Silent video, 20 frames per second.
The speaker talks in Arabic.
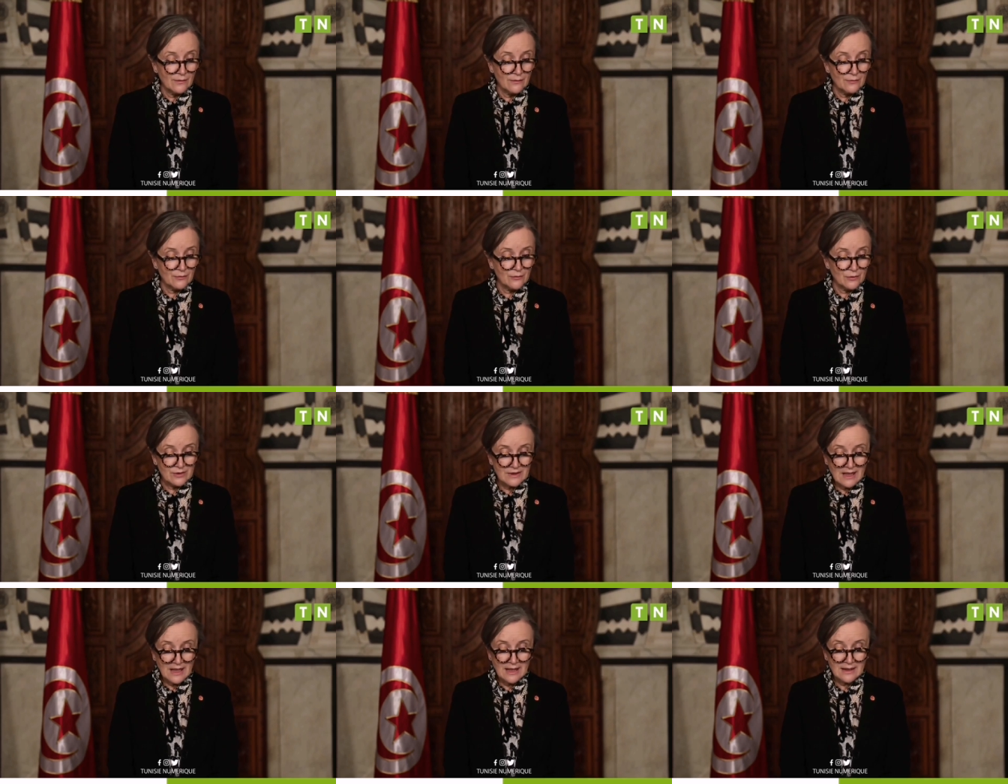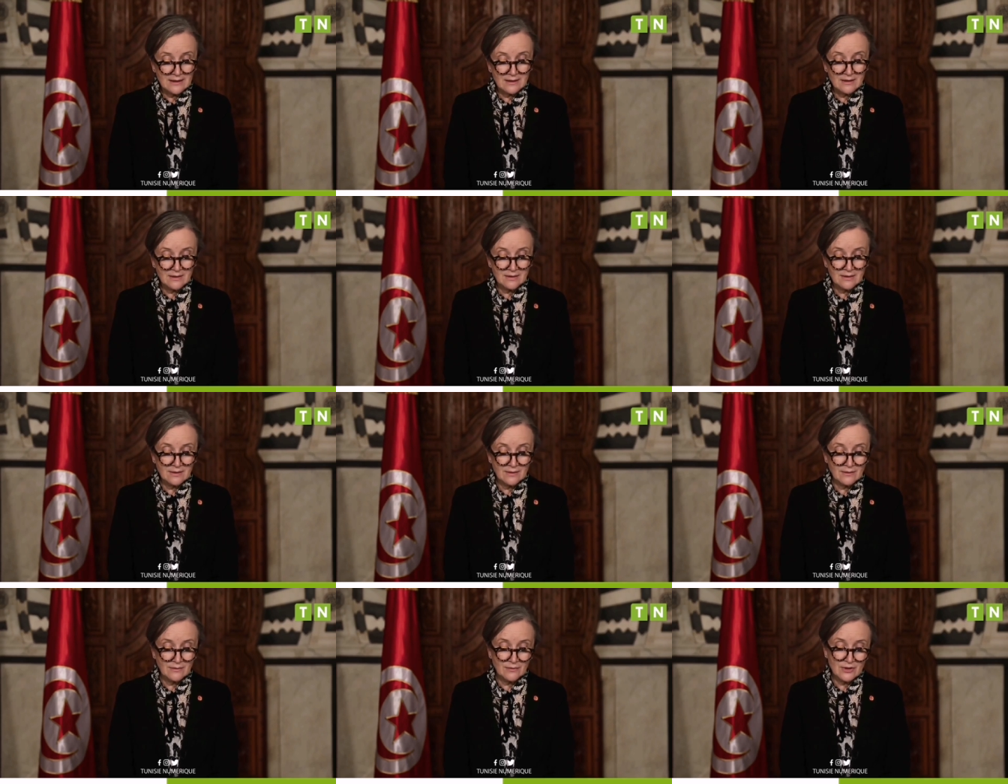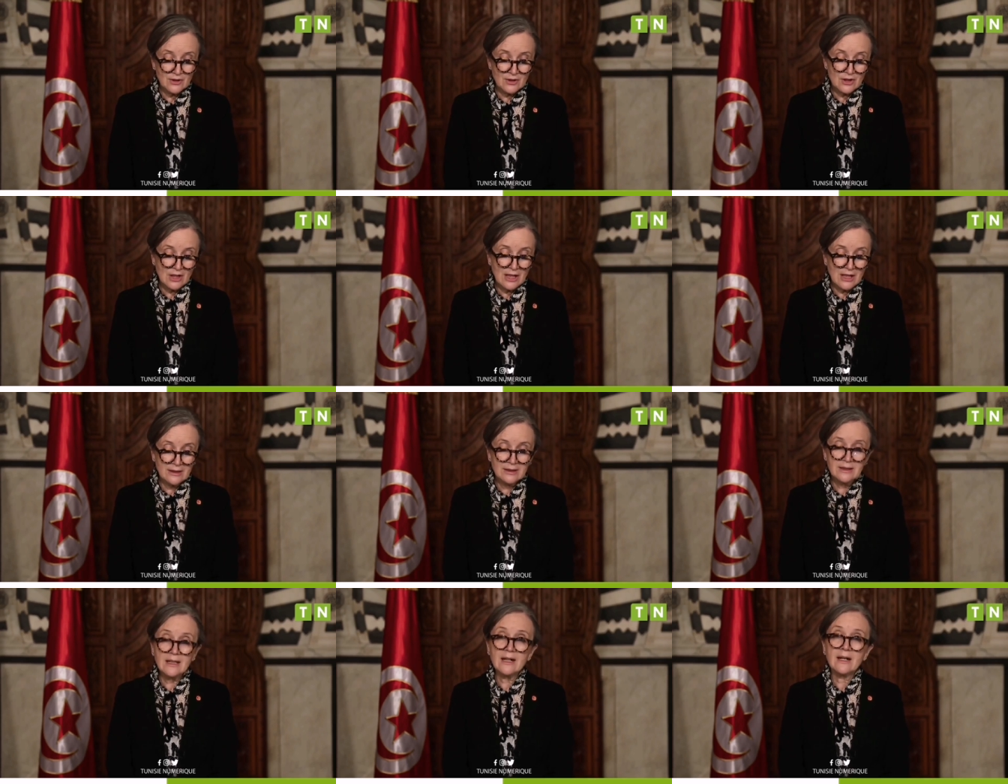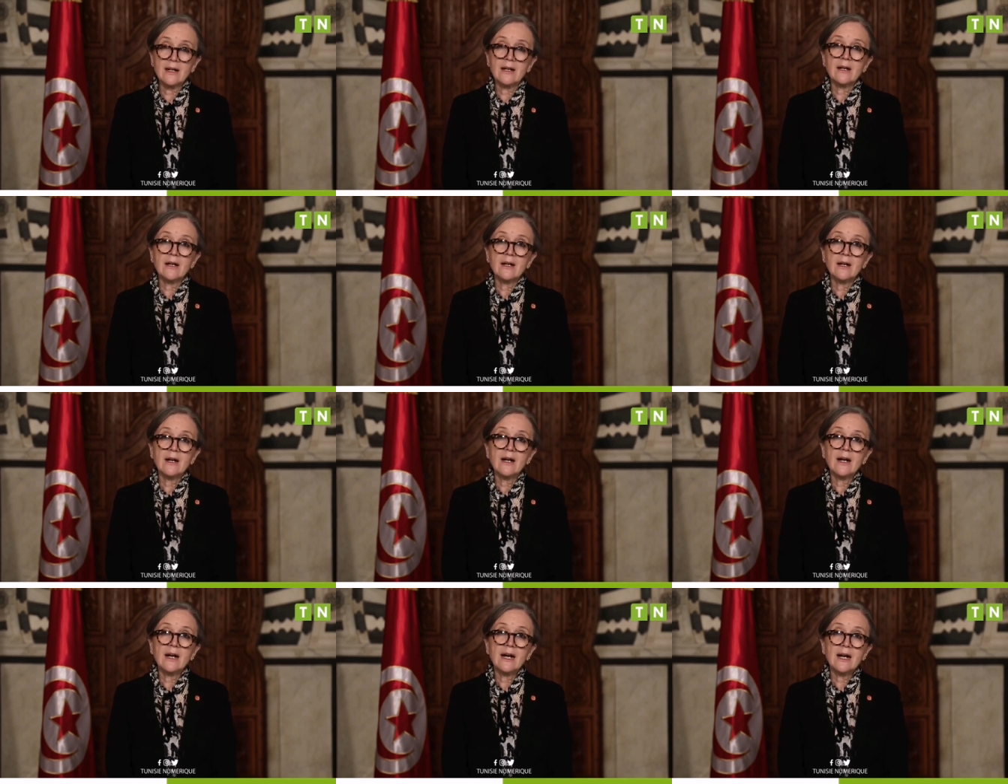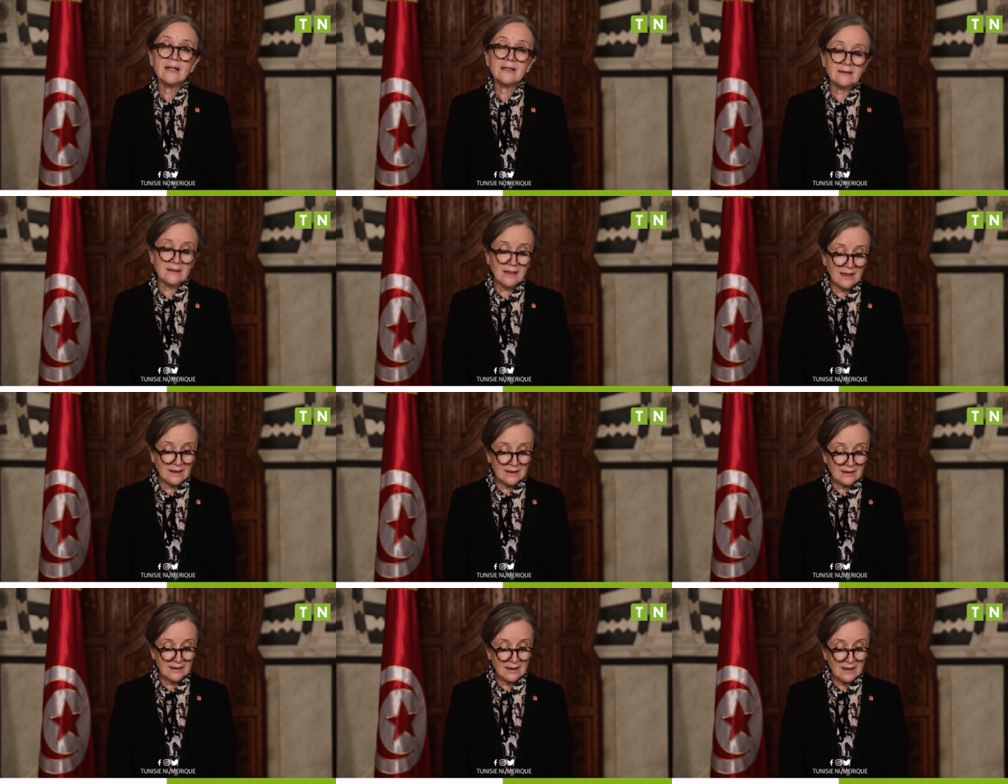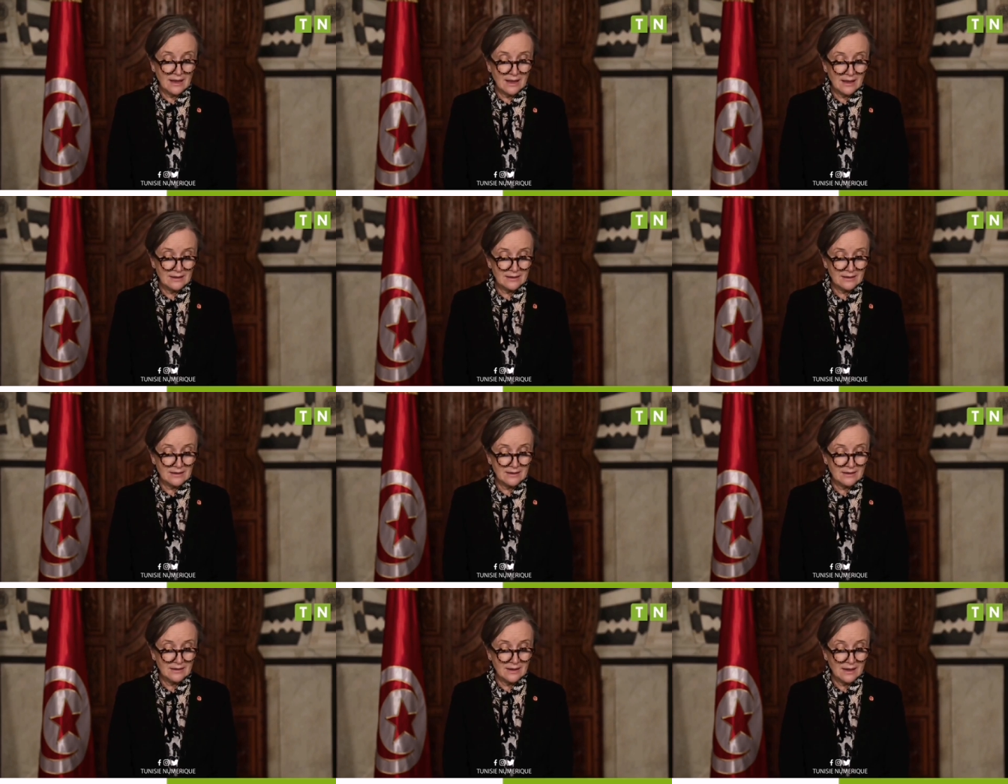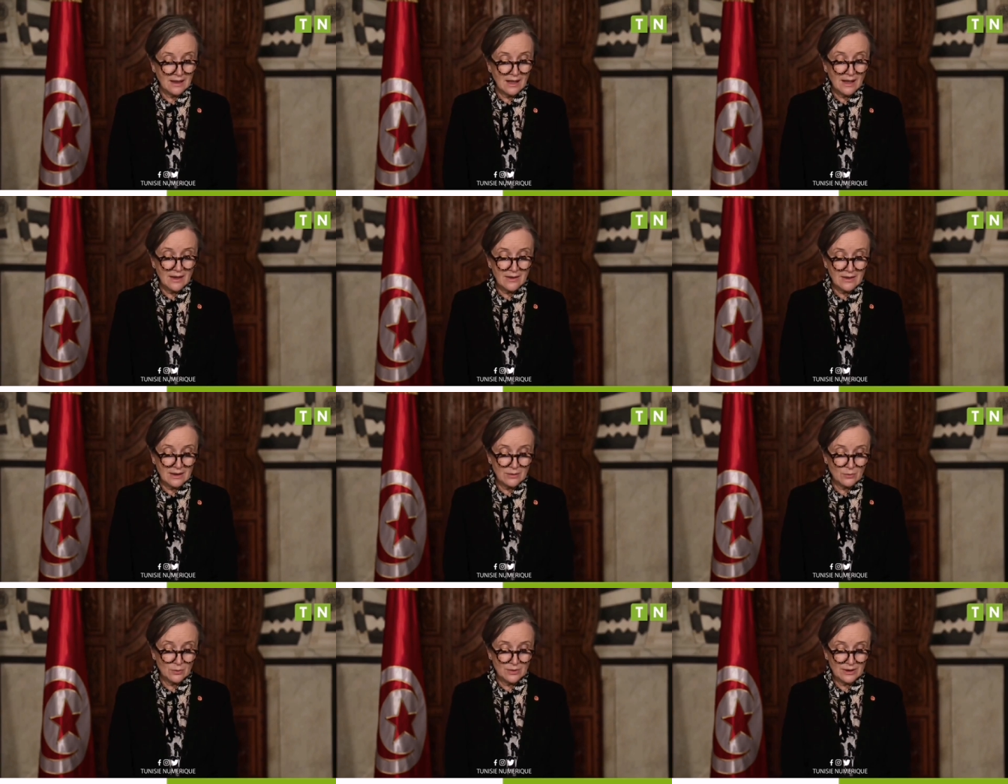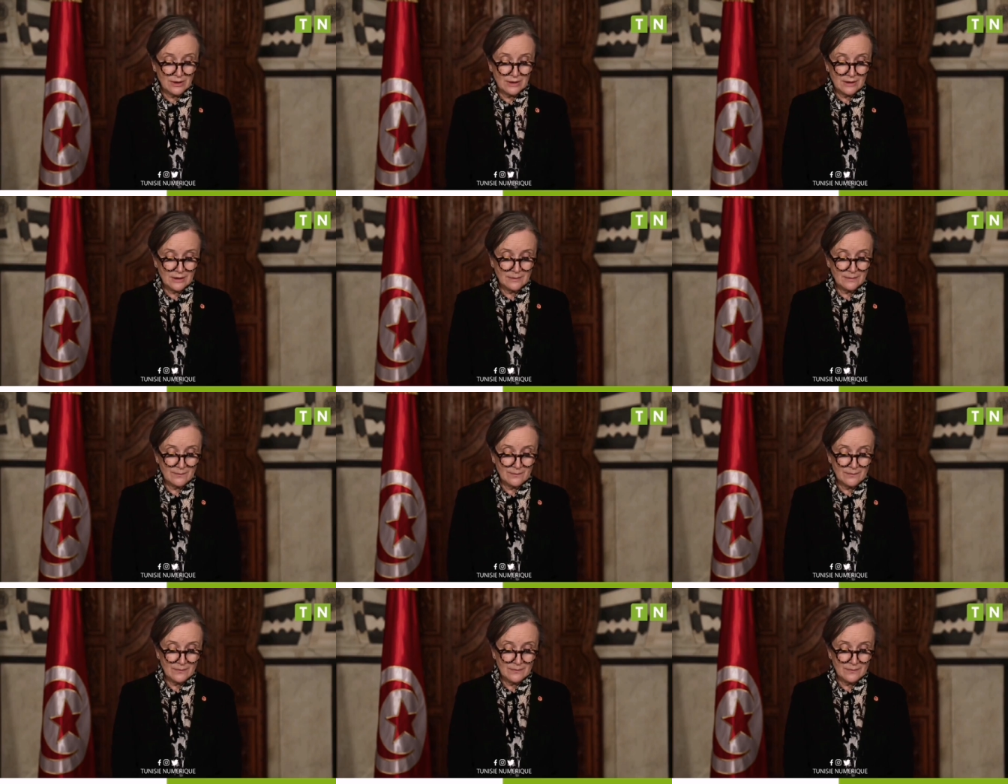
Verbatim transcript: فتحت في شأنها التحقيقات الضرورية